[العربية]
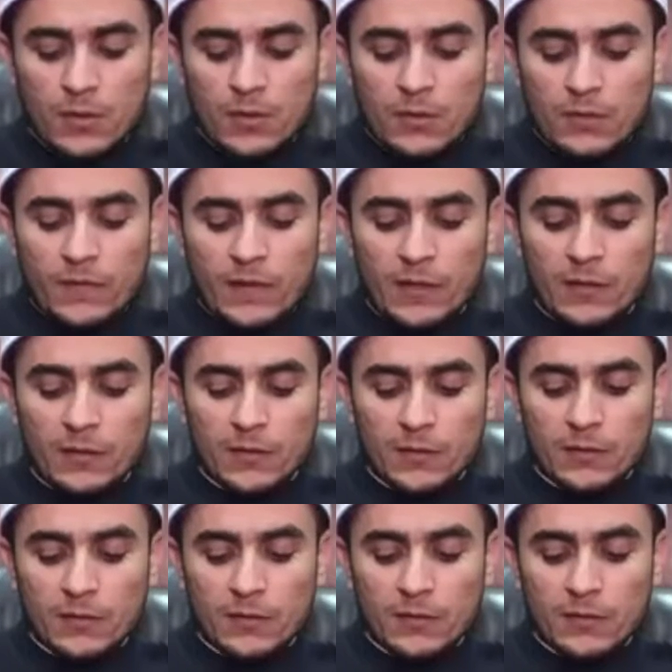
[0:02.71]
فريضة
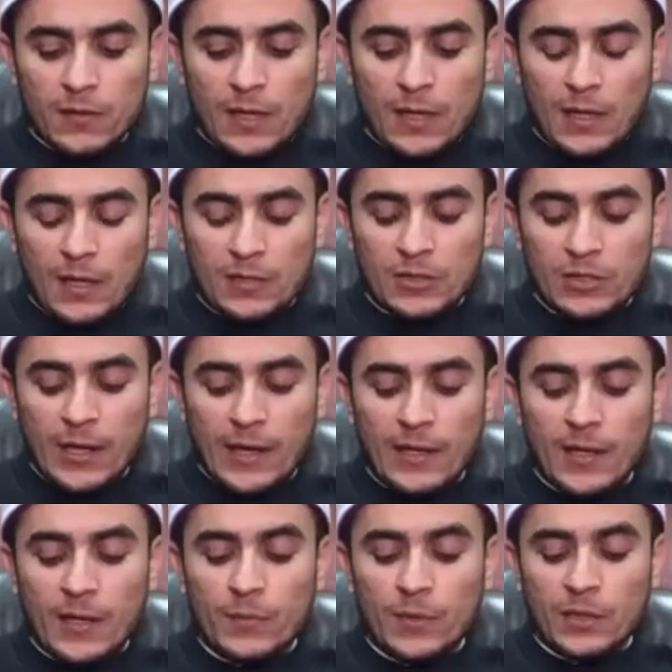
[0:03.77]
الحج
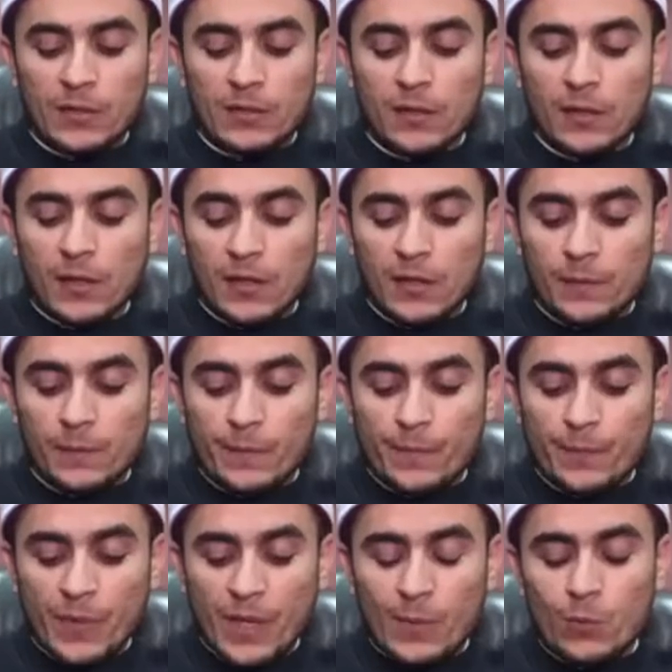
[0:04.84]
على مريض القلب
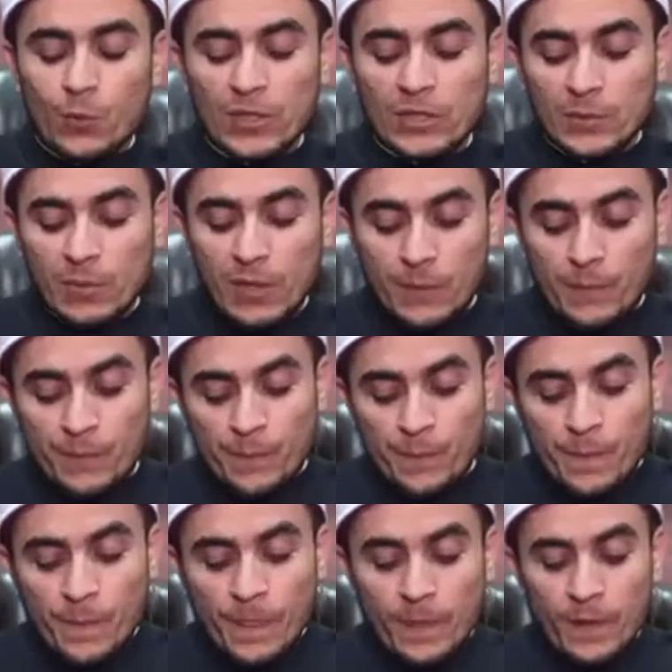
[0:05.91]
أم واجبة
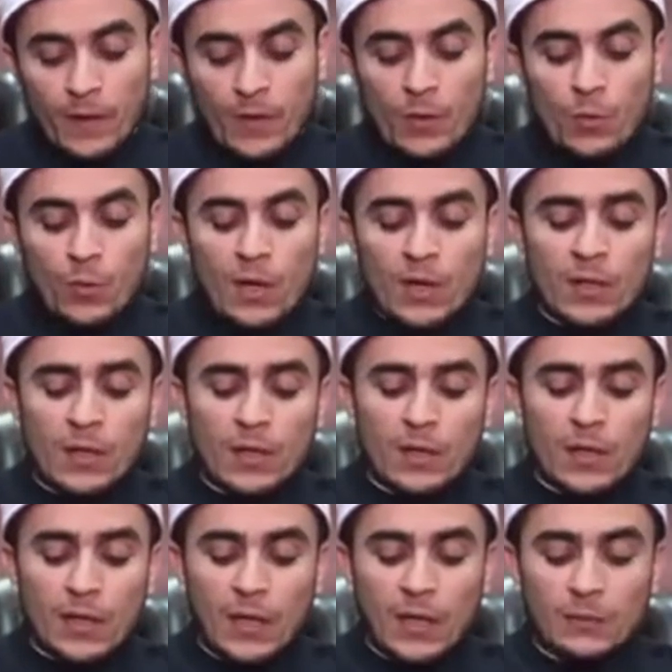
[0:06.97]
وأنا
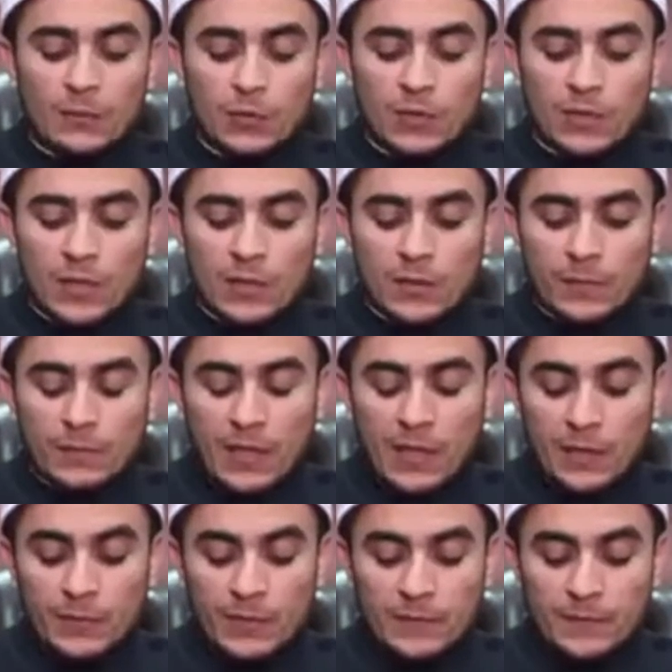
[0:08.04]
الحمد لله رب
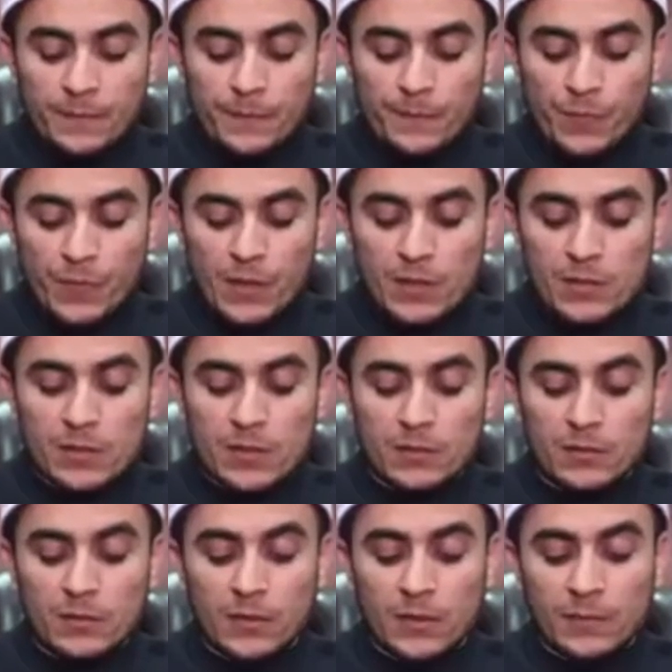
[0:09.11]
العالمين
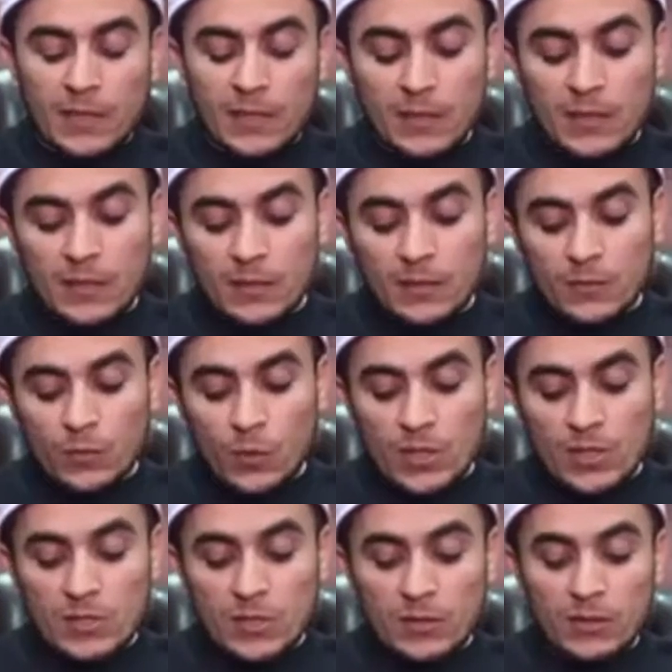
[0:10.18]
أستطيع ماديا
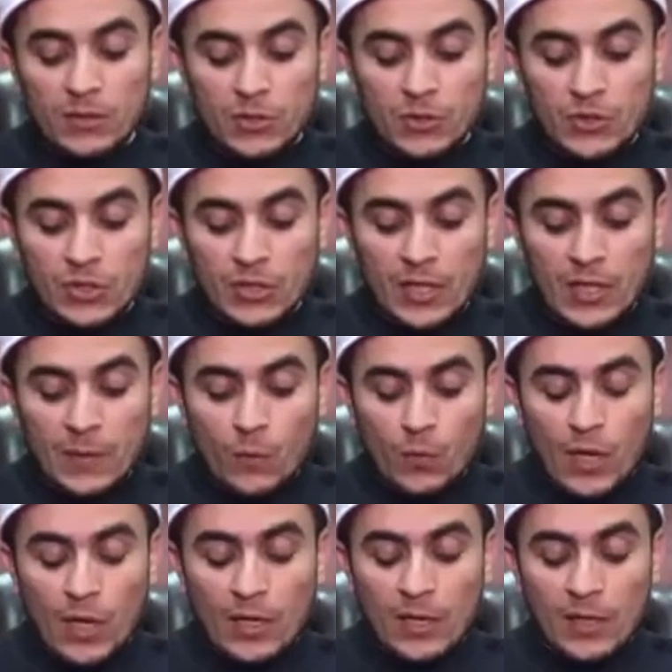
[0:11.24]
وأستطيع الصيام
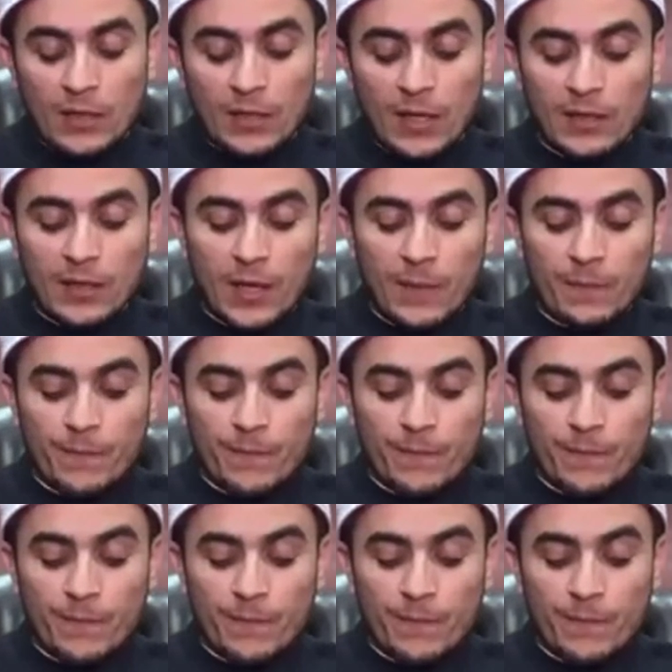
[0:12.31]
وأحيانا أتعب